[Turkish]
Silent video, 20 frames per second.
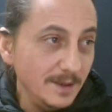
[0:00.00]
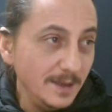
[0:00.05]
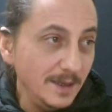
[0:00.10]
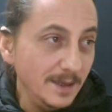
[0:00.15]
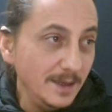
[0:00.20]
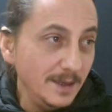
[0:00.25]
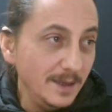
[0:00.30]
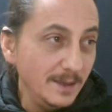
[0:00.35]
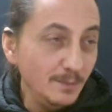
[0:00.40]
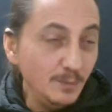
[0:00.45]

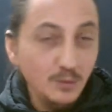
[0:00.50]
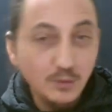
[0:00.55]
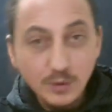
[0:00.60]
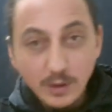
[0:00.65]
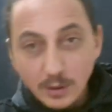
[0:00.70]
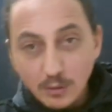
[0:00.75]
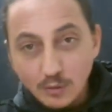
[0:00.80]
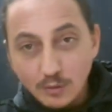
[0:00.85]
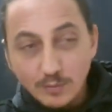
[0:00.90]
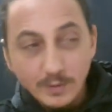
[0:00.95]
e,
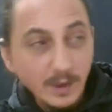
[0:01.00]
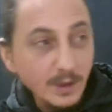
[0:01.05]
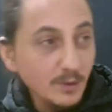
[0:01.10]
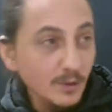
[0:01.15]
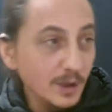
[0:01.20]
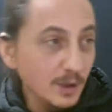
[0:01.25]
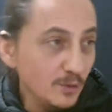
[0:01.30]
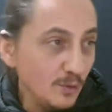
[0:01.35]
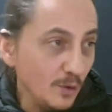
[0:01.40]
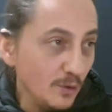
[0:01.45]
bütçe durumuna
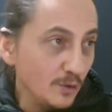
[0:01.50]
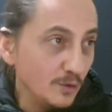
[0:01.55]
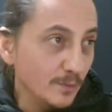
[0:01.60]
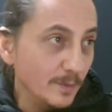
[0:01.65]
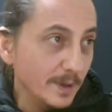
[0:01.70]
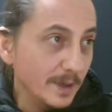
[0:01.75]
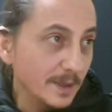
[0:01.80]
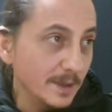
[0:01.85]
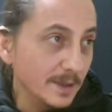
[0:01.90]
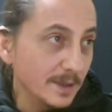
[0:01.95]
göre 4
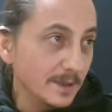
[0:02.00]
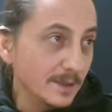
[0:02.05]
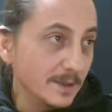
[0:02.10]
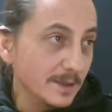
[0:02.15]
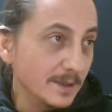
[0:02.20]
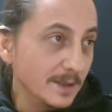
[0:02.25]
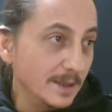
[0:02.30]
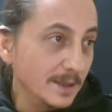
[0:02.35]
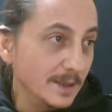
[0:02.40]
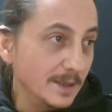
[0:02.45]
numaralı
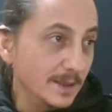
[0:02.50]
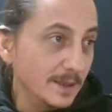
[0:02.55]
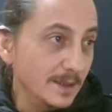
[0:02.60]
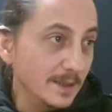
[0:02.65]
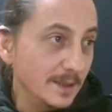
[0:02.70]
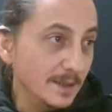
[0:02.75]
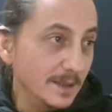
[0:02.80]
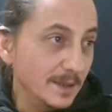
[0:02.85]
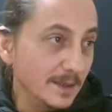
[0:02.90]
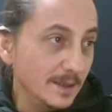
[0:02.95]
e,
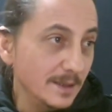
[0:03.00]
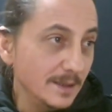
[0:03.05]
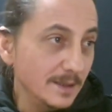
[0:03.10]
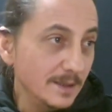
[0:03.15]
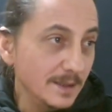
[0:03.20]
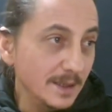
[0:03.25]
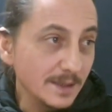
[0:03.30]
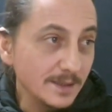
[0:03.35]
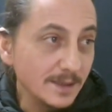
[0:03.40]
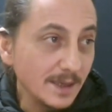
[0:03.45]

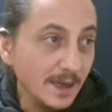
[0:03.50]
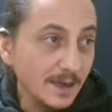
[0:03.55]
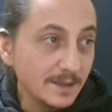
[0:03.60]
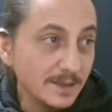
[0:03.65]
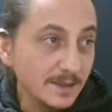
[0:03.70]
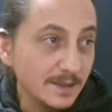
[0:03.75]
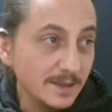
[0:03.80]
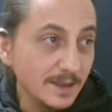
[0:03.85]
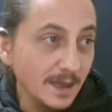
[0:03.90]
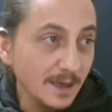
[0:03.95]

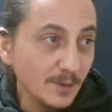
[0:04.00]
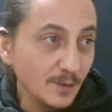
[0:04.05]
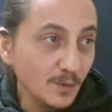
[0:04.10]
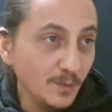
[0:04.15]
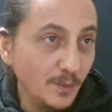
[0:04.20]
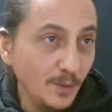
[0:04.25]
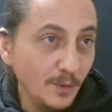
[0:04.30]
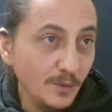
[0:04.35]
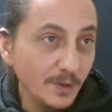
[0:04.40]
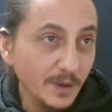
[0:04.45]
yazası da
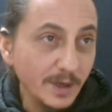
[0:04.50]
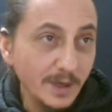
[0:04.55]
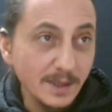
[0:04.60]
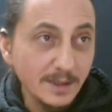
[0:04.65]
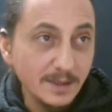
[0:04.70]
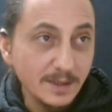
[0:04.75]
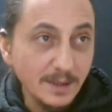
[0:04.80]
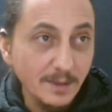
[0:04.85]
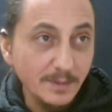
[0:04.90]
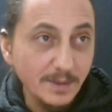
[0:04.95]
kuponlara
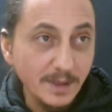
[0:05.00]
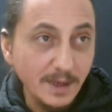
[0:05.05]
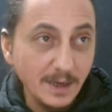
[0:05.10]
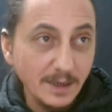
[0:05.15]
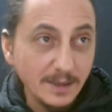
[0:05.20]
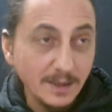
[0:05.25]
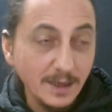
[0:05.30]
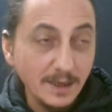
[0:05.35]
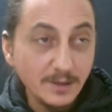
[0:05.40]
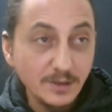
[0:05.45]
yazabilir
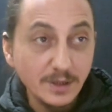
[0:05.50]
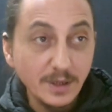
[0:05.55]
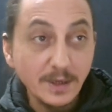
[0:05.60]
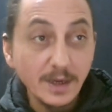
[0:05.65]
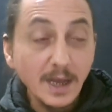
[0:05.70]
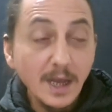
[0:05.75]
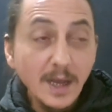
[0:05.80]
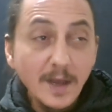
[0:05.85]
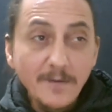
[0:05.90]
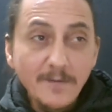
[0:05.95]
arkadaşlar.
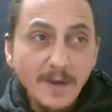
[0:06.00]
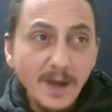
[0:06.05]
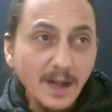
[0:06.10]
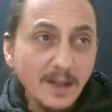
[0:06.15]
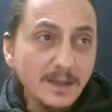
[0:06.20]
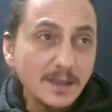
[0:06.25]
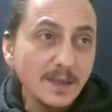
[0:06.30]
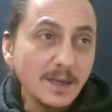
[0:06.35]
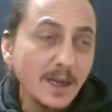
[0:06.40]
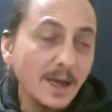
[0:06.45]
Ve
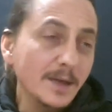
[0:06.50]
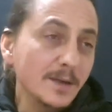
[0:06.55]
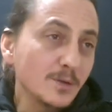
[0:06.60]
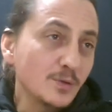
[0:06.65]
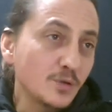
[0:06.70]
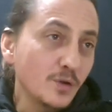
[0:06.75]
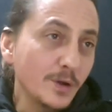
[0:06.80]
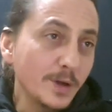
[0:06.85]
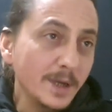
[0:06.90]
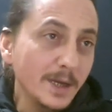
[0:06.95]
Atılgan'ın
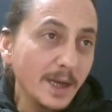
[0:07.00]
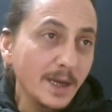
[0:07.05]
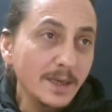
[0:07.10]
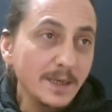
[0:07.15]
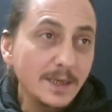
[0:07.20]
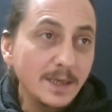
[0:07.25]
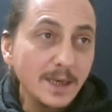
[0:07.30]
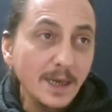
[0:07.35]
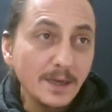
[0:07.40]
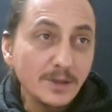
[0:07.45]
son
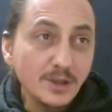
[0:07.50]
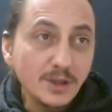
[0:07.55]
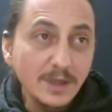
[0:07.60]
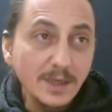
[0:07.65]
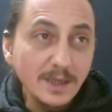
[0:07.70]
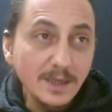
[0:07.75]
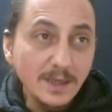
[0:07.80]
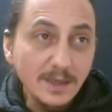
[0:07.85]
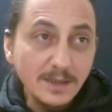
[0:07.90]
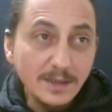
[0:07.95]
2 yaşlı
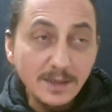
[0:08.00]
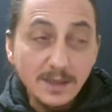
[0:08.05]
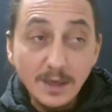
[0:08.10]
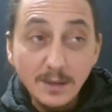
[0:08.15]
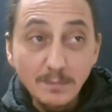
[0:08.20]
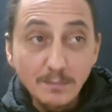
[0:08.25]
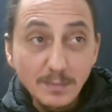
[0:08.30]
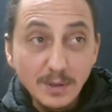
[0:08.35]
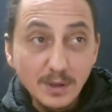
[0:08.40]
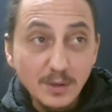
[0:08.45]

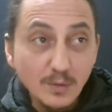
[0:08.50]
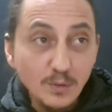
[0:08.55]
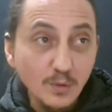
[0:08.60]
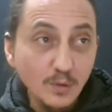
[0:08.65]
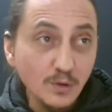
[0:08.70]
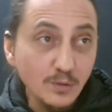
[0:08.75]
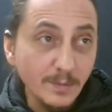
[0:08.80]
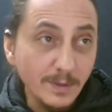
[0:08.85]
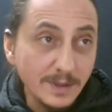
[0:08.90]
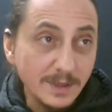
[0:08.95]
İngilizlerin
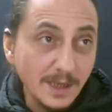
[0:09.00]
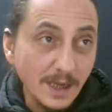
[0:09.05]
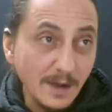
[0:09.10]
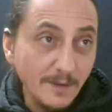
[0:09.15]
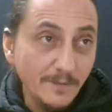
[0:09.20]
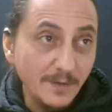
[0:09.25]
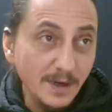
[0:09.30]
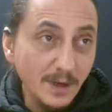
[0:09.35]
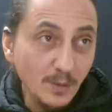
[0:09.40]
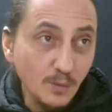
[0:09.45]
1200
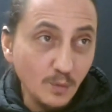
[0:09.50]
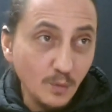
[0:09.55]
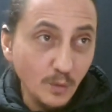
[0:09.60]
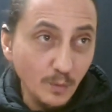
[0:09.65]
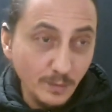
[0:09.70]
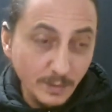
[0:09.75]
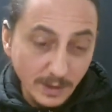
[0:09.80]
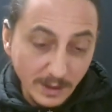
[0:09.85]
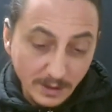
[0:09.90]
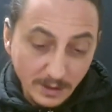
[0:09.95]
mesafeli
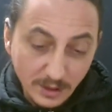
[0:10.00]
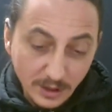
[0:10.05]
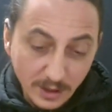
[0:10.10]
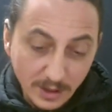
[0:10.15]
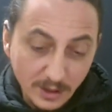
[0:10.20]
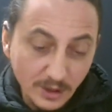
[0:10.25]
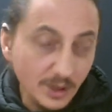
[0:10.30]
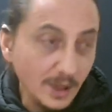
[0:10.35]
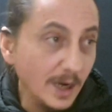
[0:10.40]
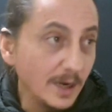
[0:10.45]
kum
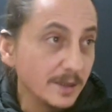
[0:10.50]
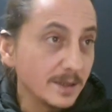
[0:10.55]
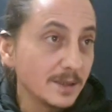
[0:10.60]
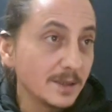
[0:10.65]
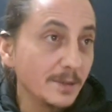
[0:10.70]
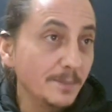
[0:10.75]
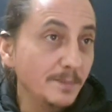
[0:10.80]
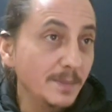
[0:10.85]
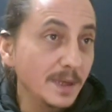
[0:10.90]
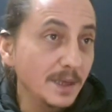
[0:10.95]
yarışı
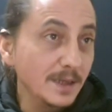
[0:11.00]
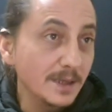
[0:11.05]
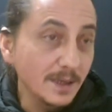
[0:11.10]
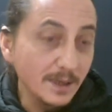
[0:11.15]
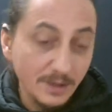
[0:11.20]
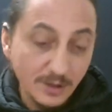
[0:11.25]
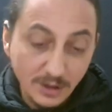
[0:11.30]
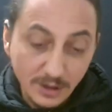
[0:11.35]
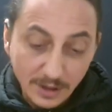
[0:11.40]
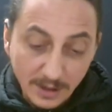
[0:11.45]
şartlı bir
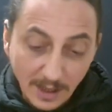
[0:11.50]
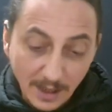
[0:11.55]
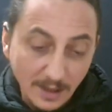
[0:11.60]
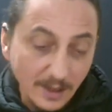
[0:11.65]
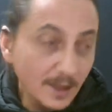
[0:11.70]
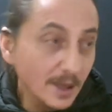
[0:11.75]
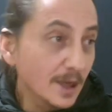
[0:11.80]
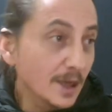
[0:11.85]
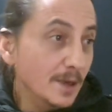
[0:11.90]
yarışta